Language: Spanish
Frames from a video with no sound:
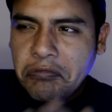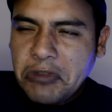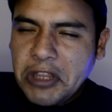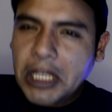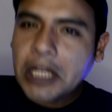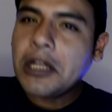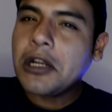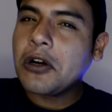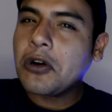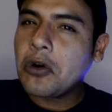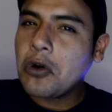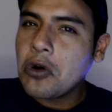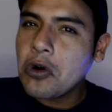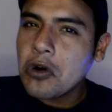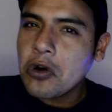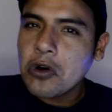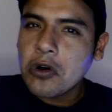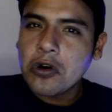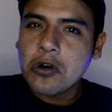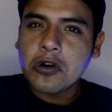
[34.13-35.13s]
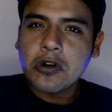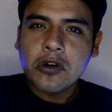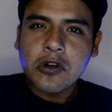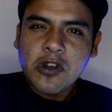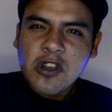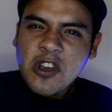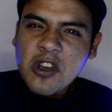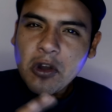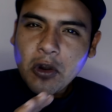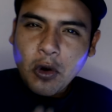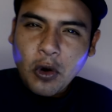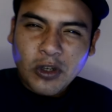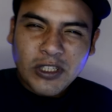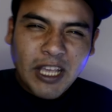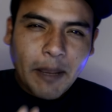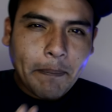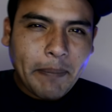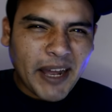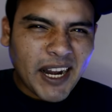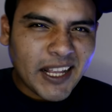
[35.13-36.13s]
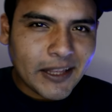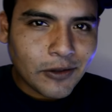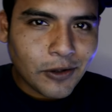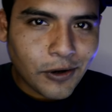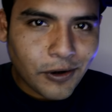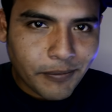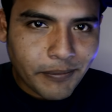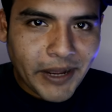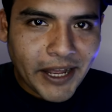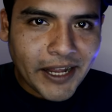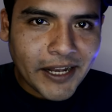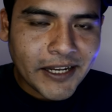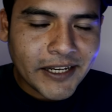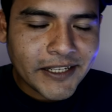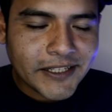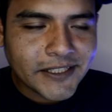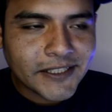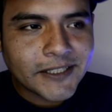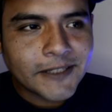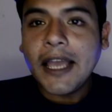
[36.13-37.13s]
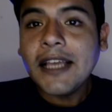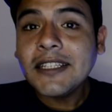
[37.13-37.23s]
terror, cosas paranormales.